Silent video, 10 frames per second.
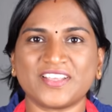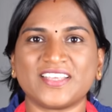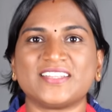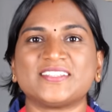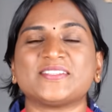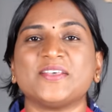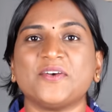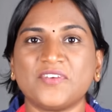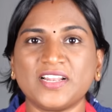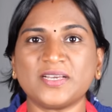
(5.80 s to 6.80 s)
ஃப்ரெண்ட்ஸ்
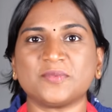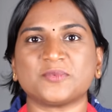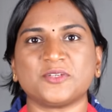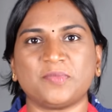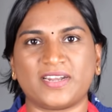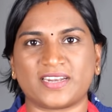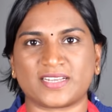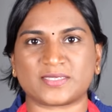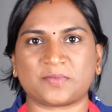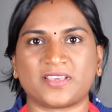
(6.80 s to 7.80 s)
வெல்கம் டு
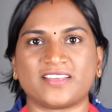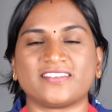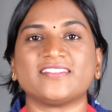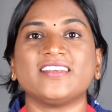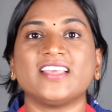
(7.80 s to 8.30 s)
மெட்ரா சமையல்